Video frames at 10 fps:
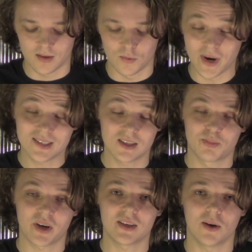Razer
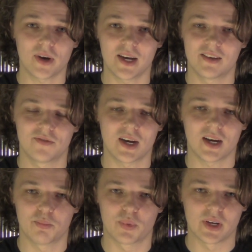bringt auch eine
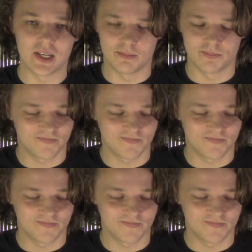VR-Brille.